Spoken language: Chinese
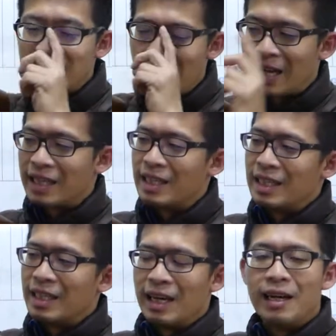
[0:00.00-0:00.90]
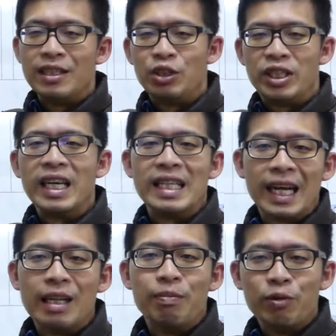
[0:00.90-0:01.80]
天它的卸
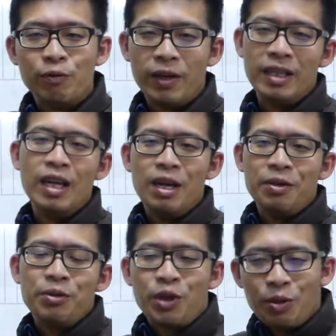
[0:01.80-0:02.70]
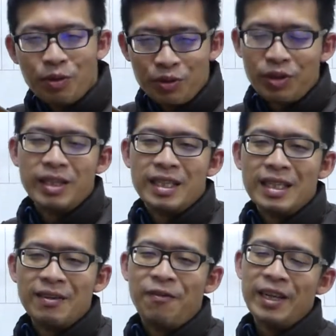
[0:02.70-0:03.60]
弹的部分，Q 梦觉得真
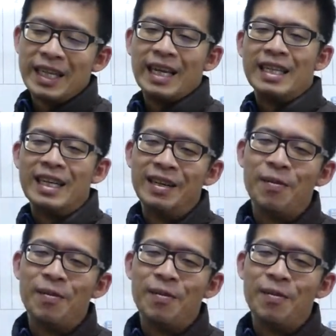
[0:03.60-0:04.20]
的非常的，